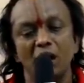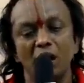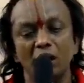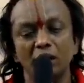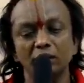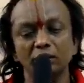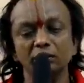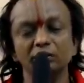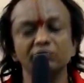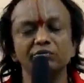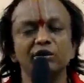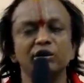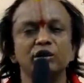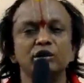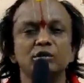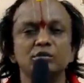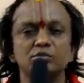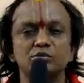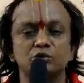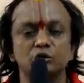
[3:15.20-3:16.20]
அருளும்
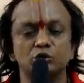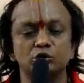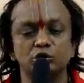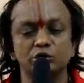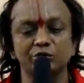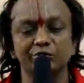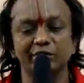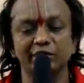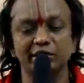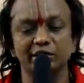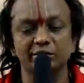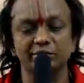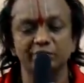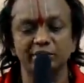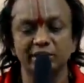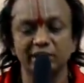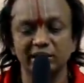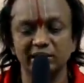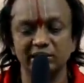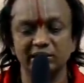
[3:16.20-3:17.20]
வேண்டும் சொத்து வேண்டும்
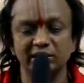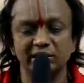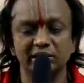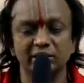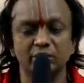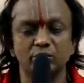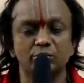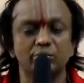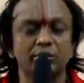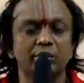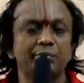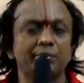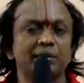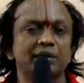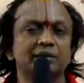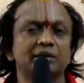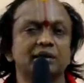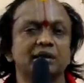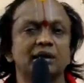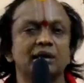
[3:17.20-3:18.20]
என்ற இந்த இதை
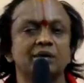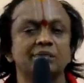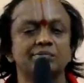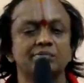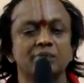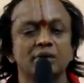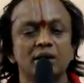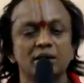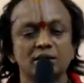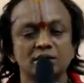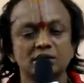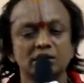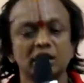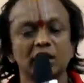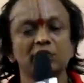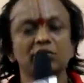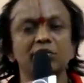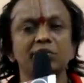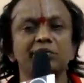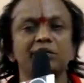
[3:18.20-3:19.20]
உபயோகப்படுத்தலாம்
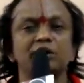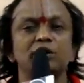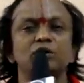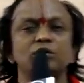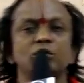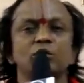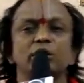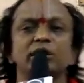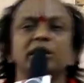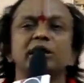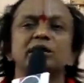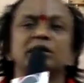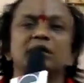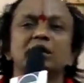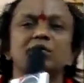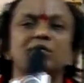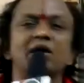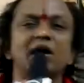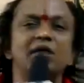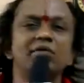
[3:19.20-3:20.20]
செல்வம் வேண்டும்
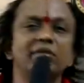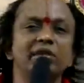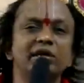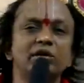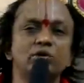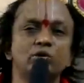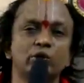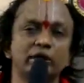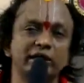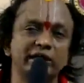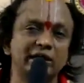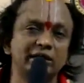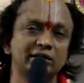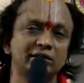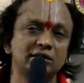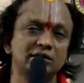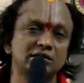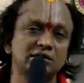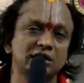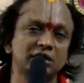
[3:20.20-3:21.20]
நோயற்ற வாழ்வே
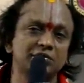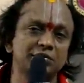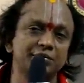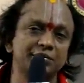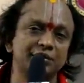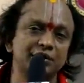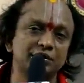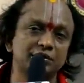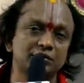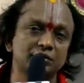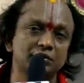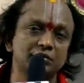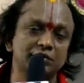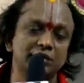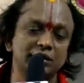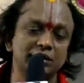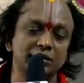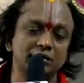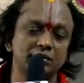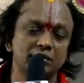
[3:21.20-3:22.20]
குறையற்ற செல்வம் என்று
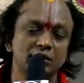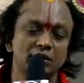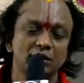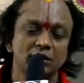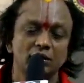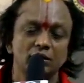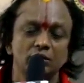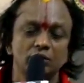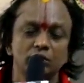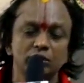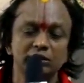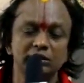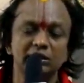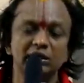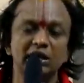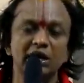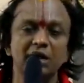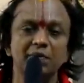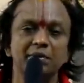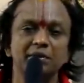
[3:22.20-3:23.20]
சொல்லுவாங்க நோய்
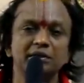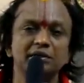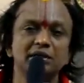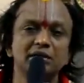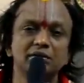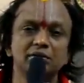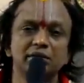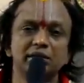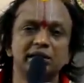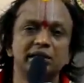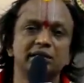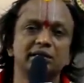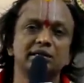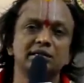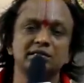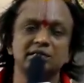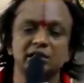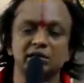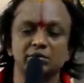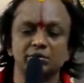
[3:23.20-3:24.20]
இல்லாமல் இருந்தால்
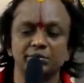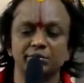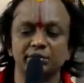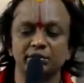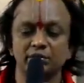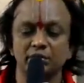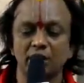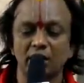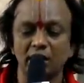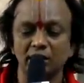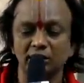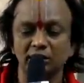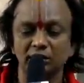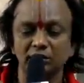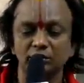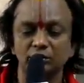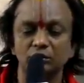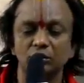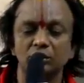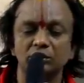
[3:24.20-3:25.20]
குறையற்ற செல்வம் இருக்கும் அந்த
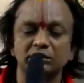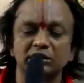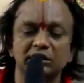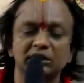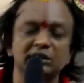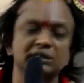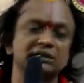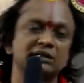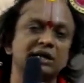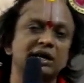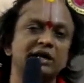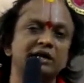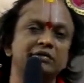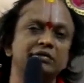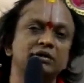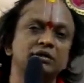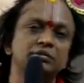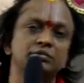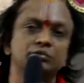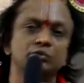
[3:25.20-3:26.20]
இது தோஷங்கள் இது
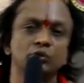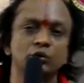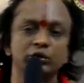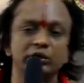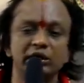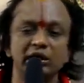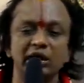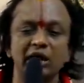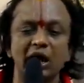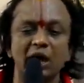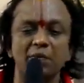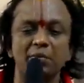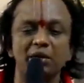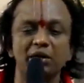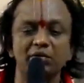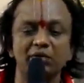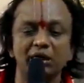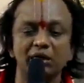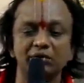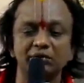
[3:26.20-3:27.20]
அடிபடும் நோய்
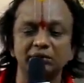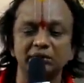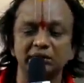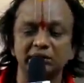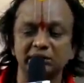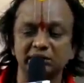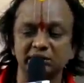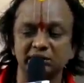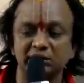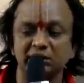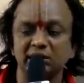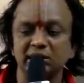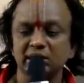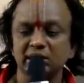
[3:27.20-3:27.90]
இல்லாமல் வாழ்வதற்கு